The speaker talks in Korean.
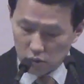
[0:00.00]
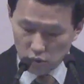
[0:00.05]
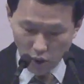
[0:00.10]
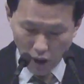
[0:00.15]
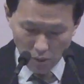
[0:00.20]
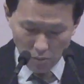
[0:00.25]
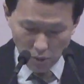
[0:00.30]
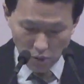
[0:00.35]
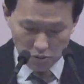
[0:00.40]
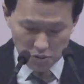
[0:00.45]

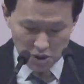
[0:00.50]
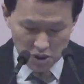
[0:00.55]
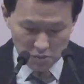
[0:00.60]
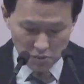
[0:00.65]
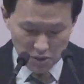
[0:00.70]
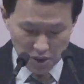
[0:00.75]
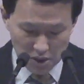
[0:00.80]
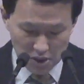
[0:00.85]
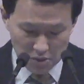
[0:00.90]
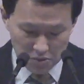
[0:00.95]
요한복음
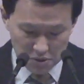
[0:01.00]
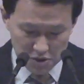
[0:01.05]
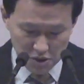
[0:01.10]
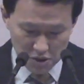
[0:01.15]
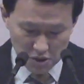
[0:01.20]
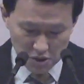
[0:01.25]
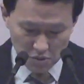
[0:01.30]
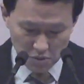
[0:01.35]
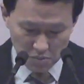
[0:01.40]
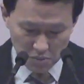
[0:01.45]
15장
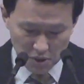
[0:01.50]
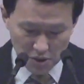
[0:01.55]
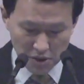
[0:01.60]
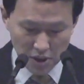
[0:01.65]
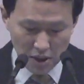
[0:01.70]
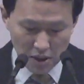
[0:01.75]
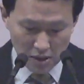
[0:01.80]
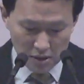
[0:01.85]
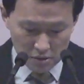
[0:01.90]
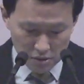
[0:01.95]
27절에도
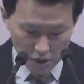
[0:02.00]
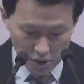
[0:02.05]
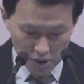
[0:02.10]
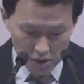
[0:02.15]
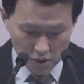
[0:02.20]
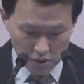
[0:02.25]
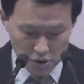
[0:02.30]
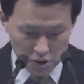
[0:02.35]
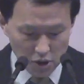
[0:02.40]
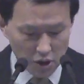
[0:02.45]
보면
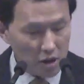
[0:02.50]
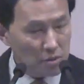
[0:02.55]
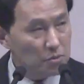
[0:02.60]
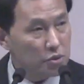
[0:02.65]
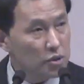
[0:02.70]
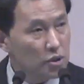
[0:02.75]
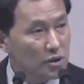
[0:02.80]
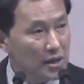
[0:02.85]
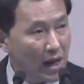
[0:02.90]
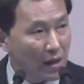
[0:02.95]
너희도
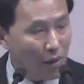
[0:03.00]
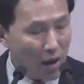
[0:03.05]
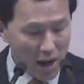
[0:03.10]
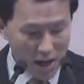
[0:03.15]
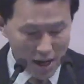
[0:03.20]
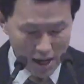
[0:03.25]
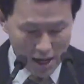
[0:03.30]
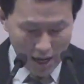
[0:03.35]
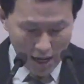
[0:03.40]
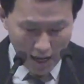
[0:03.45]
처음부터
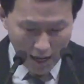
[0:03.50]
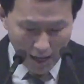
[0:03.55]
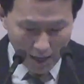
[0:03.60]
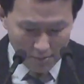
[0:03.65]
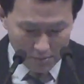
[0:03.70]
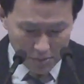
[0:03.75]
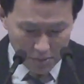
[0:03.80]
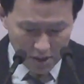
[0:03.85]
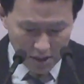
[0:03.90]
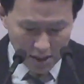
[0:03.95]
나와
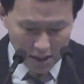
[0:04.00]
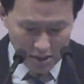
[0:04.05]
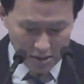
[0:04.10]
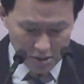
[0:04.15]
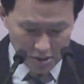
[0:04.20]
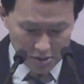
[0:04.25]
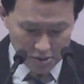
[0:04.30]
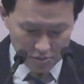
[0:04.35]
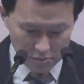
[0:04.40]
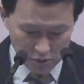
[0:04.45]
함께
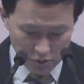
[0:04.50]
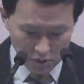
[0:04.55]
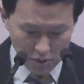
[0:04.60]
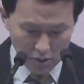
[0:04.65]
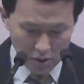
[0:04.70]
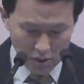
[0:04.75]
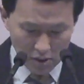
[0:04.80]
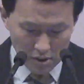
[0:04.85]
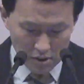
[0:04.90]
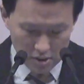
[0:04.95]

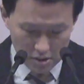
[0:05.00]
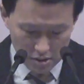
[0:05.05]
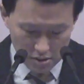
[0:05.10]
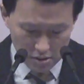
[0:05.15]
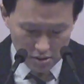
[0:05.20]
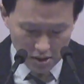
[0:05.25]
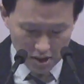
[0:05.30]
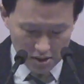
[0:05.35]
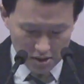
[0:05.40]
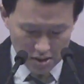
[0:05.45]
있었으므로
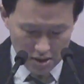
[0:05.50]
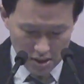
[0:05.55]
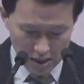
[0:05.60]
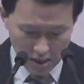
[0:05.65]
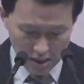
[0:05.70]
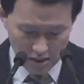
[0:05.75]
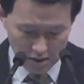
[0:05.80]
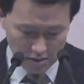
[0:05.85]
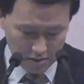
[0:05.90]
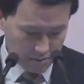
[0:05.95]

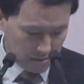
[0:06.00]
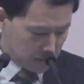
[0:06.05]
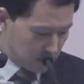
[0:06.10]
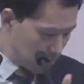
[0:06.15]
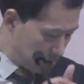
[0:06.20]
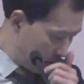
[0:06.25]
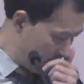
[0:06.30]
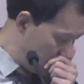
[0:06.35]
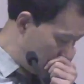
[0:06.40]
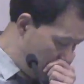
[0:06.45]
증거하느니라.
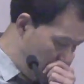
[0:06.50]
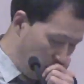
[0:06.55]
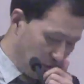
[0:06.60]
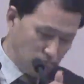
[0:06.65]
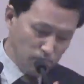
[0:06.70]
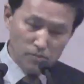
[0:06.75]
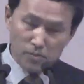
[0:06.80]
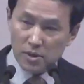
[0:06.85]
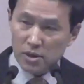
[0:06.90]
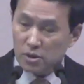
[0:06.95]

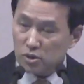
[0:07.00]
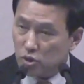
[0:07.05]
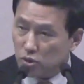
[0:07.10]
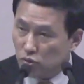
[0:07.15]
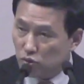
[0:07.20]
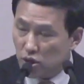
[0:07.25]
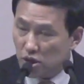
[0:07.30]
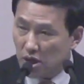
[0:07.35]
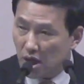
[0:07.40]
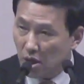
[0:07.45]

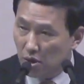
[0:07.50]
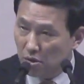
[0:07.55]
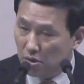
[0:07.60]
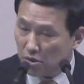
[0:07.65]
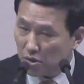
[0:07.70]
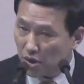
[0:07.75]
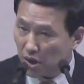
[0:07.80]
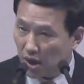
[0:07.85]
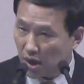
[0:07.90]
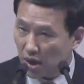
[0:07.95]
저도 우리
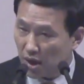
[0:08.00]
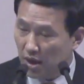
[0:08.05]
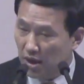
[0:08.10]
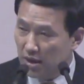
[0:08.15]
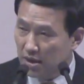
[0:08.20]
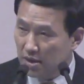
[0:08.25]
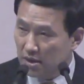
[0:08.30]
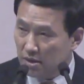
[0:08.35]
예원교회